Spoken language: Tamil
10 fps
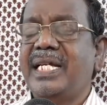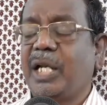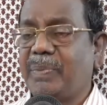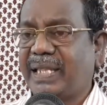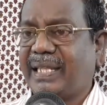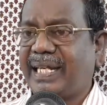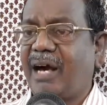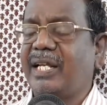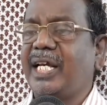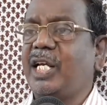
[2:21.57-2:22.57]
இருபத்தி
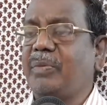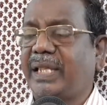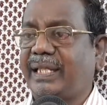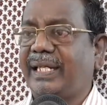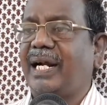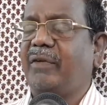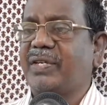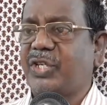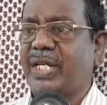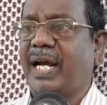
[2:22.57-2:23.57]
ஆறு இருபத்தி ஏழு
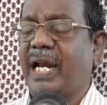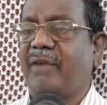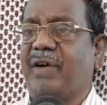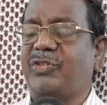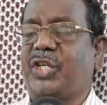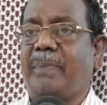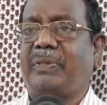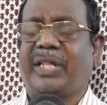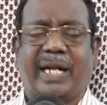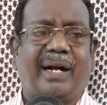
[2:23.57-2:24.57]
வசனங்களை
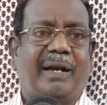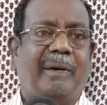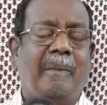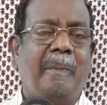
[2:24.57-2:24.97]
வாசித்தால்